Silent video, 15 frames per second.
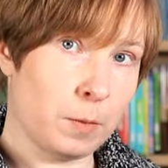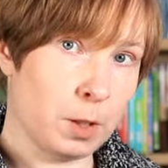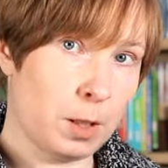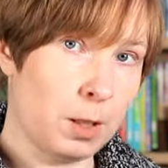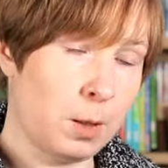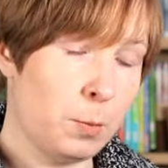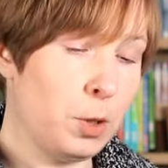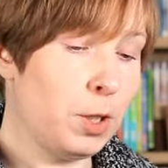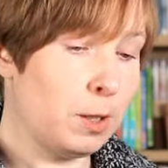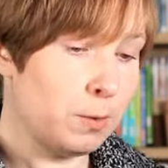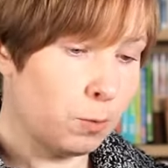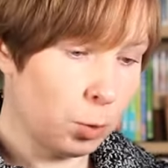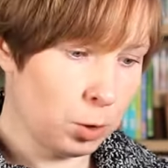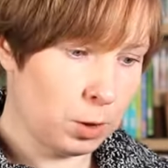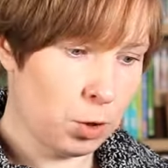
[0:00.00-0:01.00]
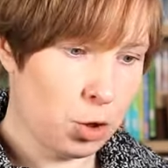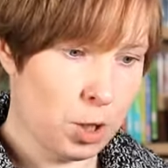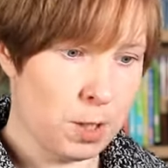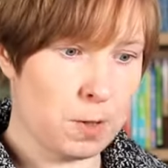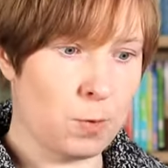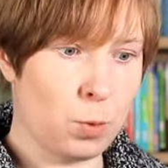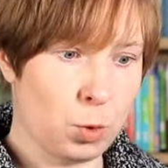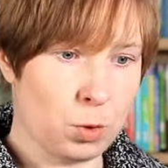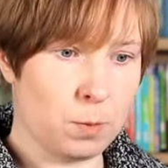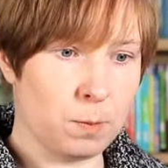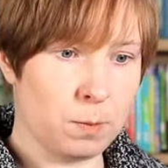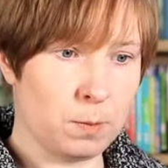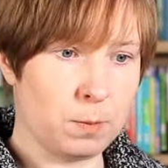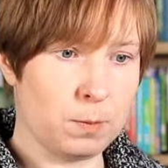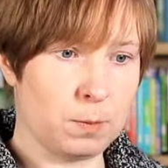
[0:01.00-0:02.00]
как мы вот сейчас вот
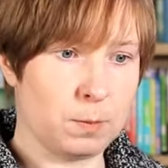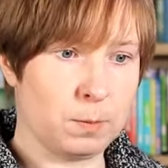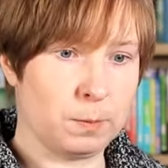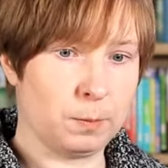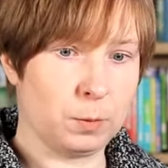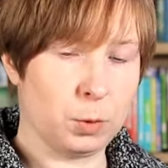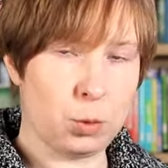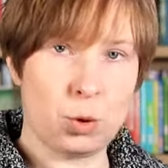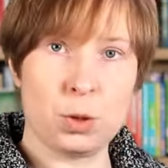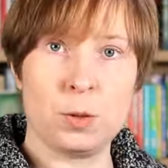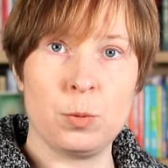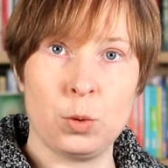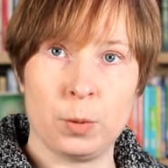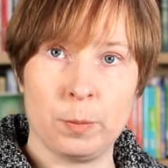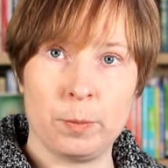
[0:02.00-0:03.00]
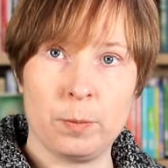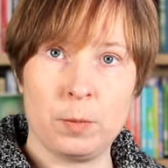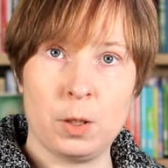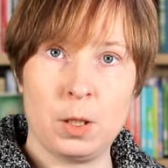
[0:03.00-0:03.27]
э, существуем.